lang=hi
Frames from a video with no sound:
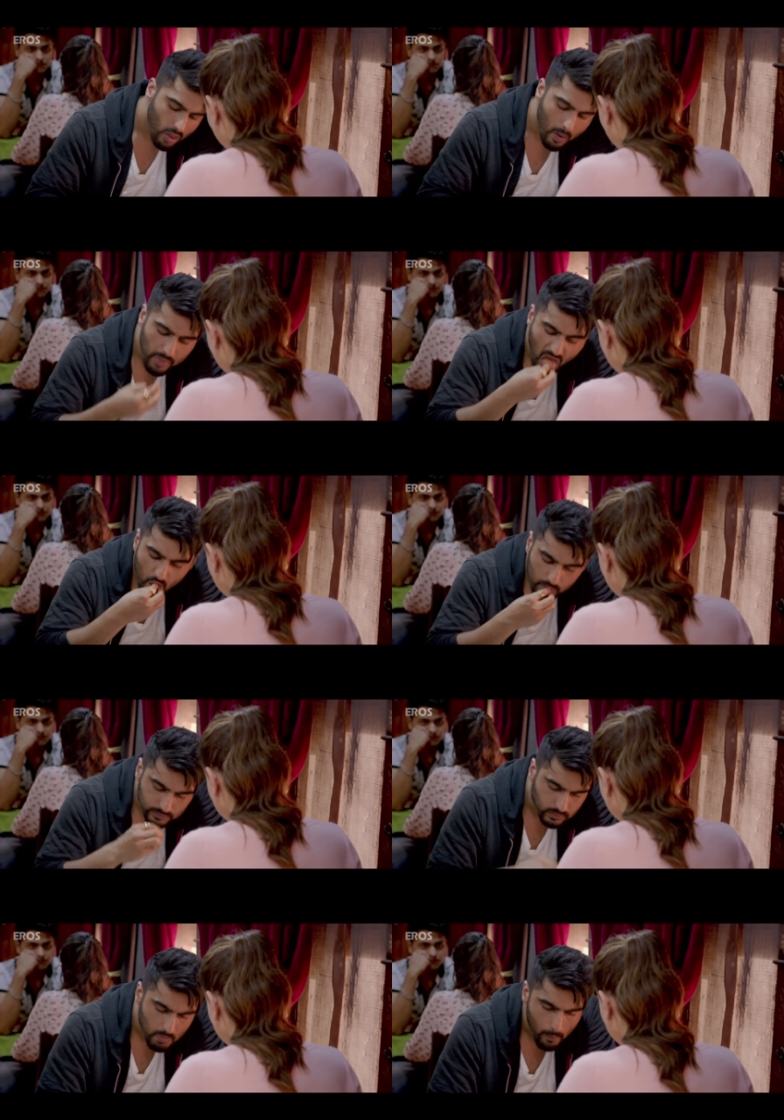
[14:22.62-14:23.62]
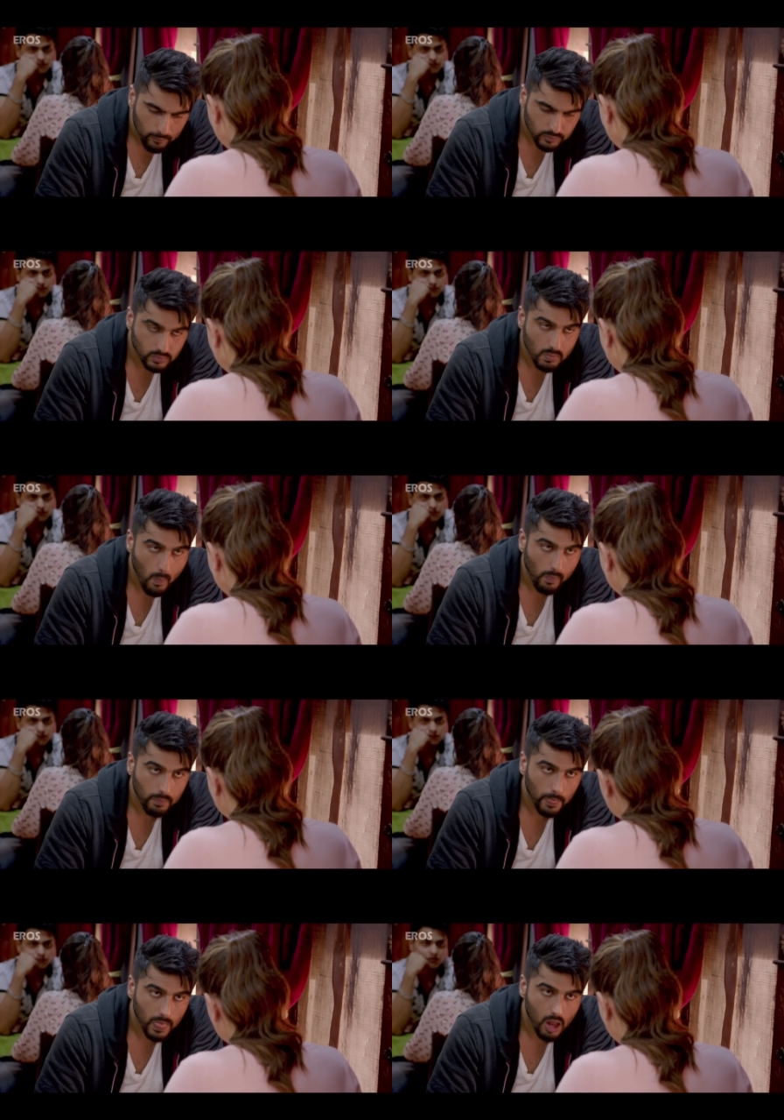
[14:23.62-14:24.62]
माँ बाप नहीं
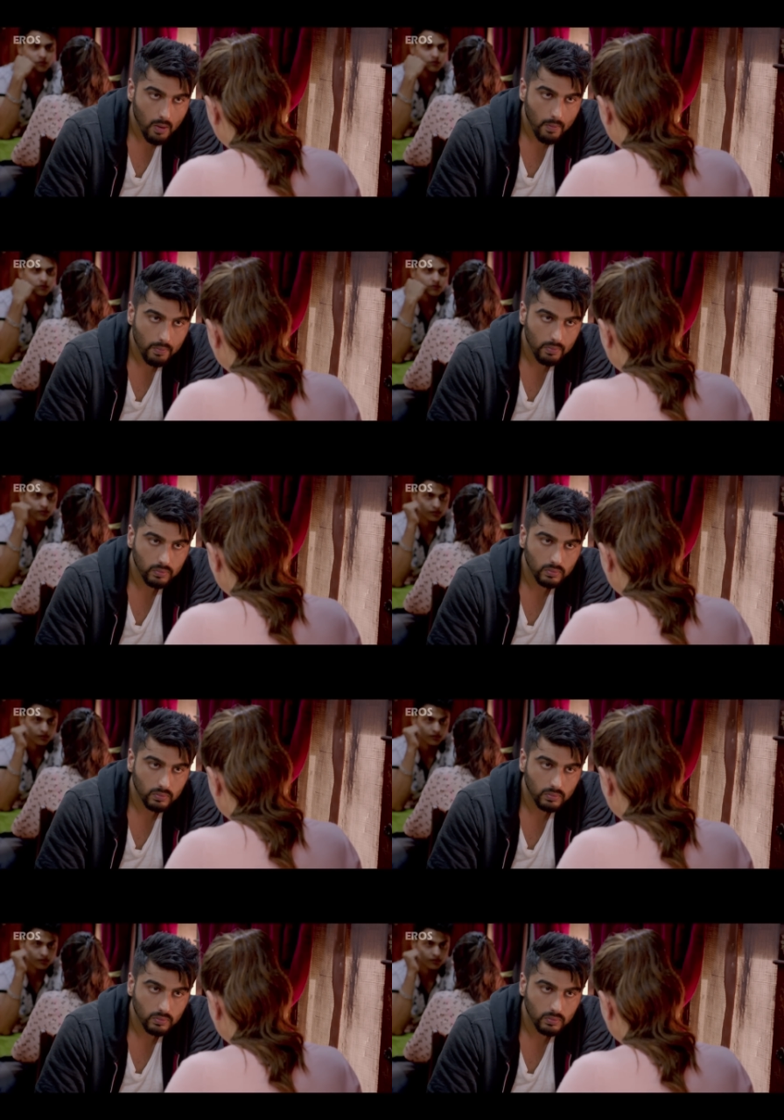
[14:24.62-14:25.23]
सिर्फ माँ